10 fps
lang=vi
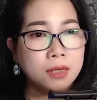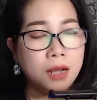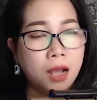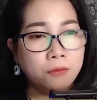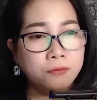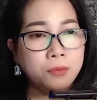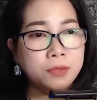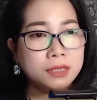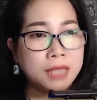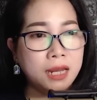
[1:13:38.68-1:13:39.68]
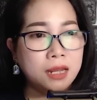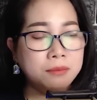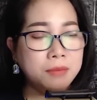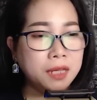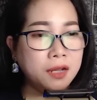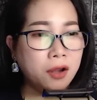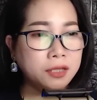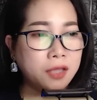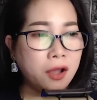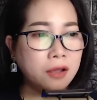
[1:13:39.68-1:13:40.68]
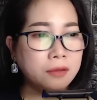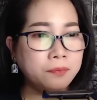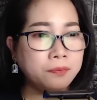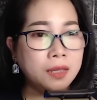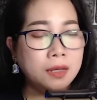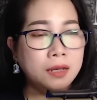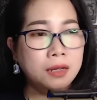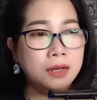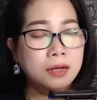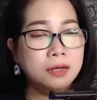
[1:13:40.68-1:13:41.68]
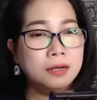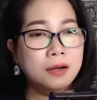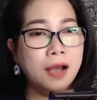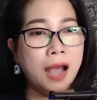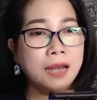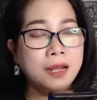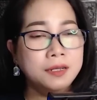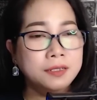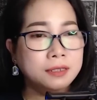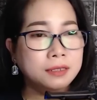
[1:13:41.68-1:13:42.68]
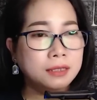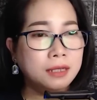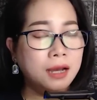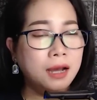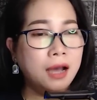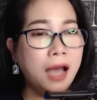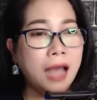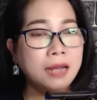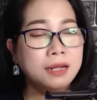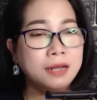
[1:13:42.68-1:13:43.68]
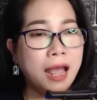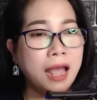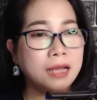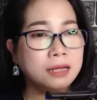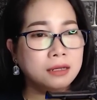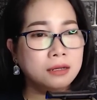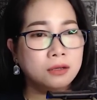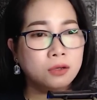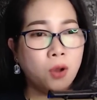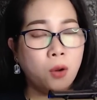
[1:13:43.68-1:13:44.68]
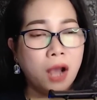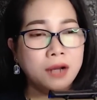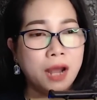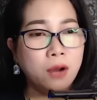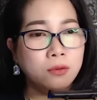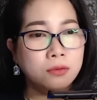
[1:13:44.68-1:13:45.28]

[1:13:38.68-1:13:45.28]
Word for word: Ông Phúc đưa tay lên miệng gọi to: "A Linh! A Linh à! Cô ở đâu?"